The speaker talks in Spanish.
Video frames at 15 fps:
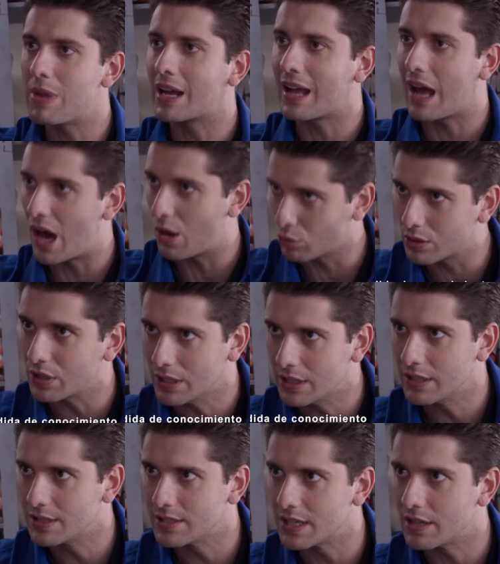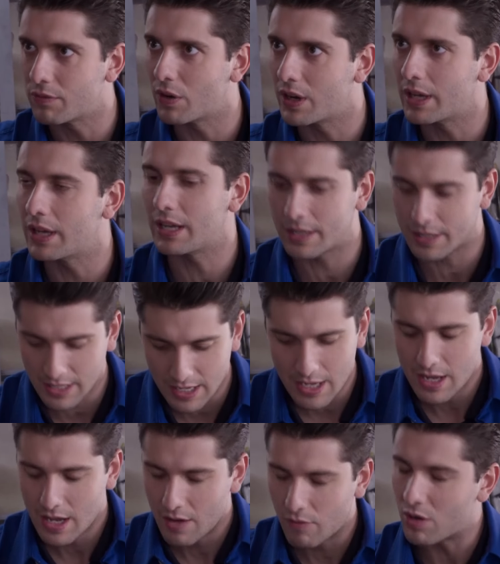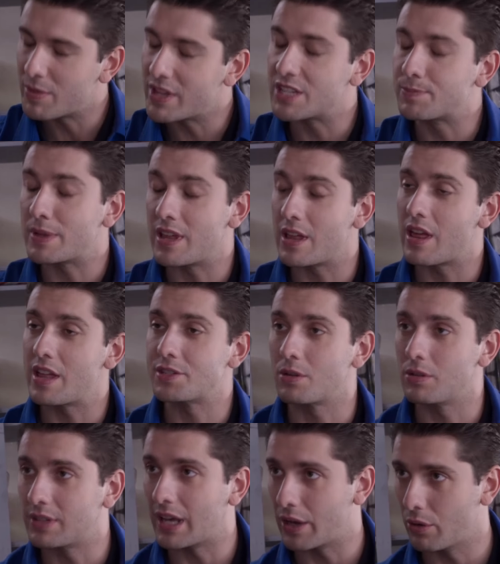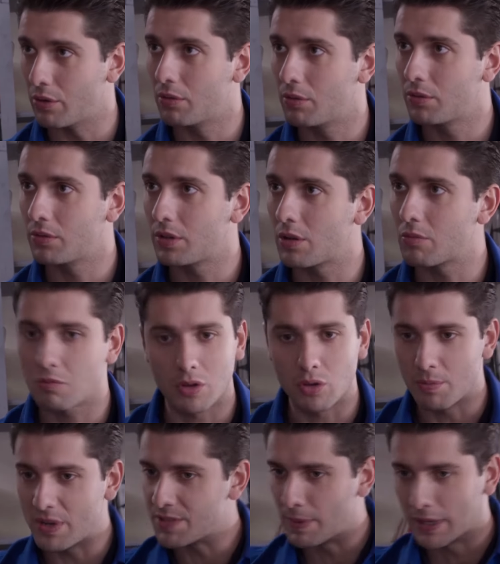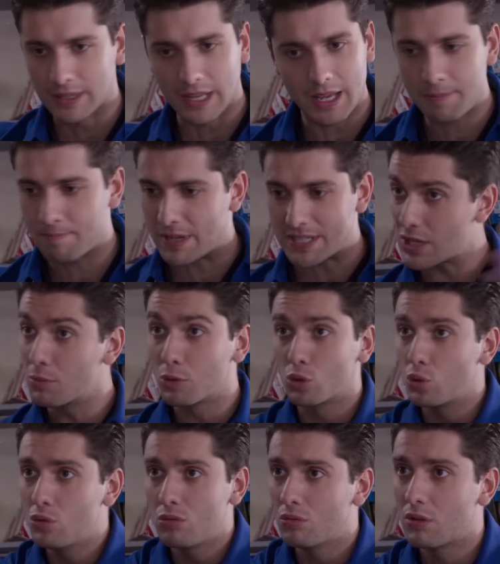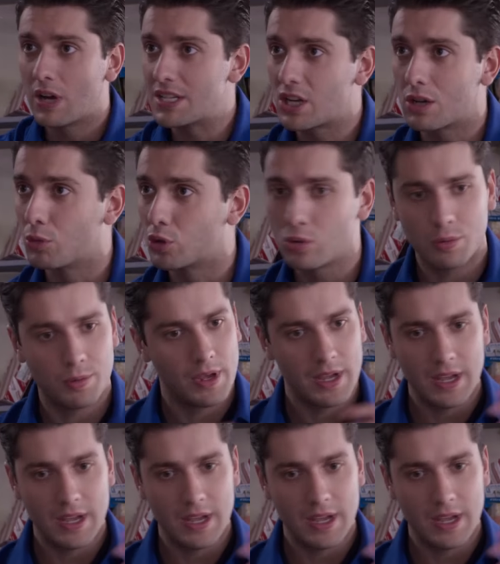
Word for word: blackout. Sí, Fue, fue mi despedida de soltero. Cuando me desperté, así como tú, así como tú,